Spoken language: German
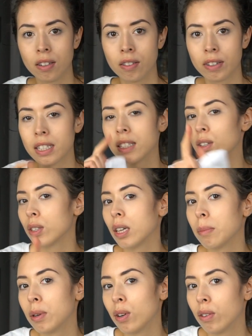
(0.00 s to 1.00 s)
Was ich
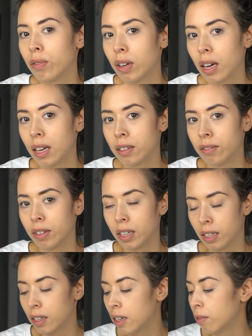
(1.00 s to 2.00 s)
euch aber noch verraten
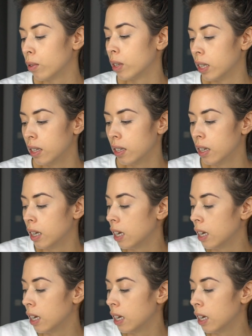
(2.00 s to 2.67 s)
werde, wohin,